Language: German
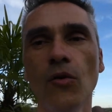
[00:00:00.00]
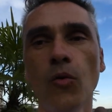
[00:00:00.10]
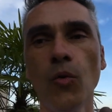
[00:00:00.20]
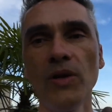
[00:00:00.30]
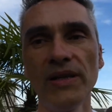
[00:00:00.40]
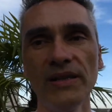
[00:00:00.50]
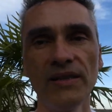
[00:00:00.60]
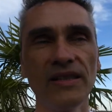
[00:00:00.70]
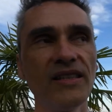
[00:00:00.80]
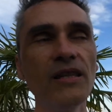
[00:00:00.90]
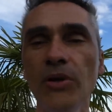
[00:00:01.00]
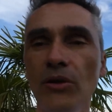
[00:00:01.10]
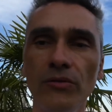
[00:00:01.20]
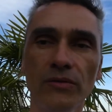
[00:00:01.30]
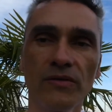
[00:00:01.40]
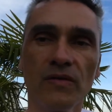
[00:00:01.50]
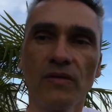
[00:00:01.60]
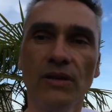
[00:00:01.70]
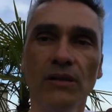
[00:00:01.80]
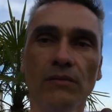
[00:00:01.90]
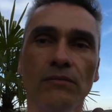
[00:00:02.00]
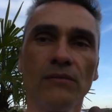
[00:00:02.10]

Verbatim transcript: hol dir Keeper-Kunden. Ja?